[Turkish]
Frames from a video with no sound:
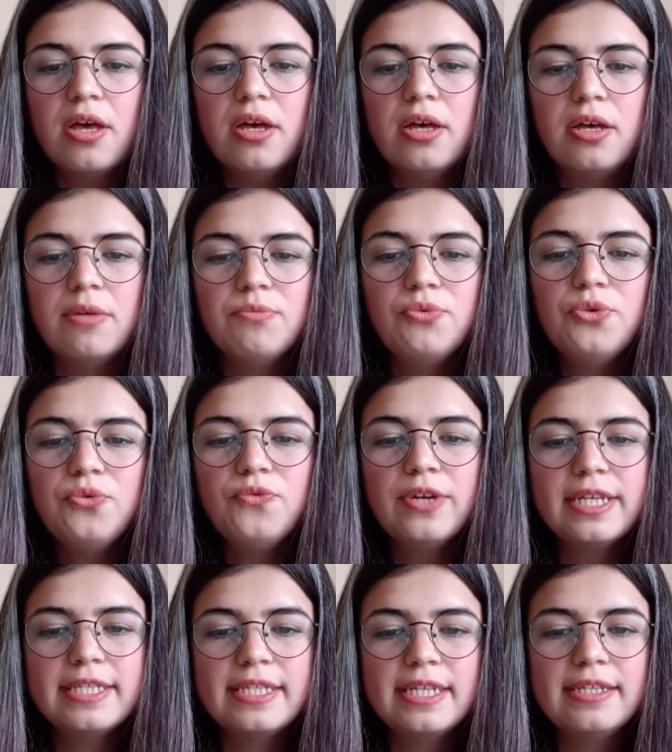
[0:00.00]
Ee, bu
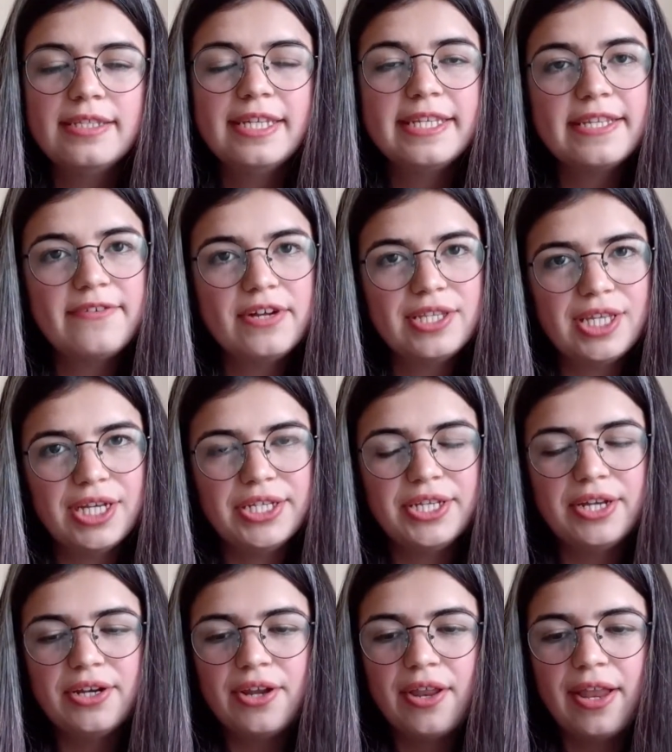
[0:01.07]
üniversitenin
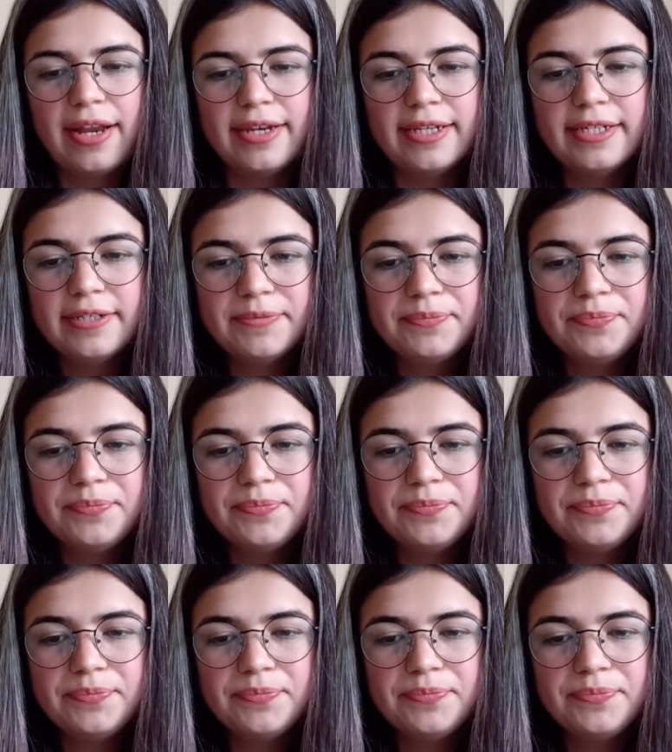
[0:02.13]
dezavantajları nelerdir?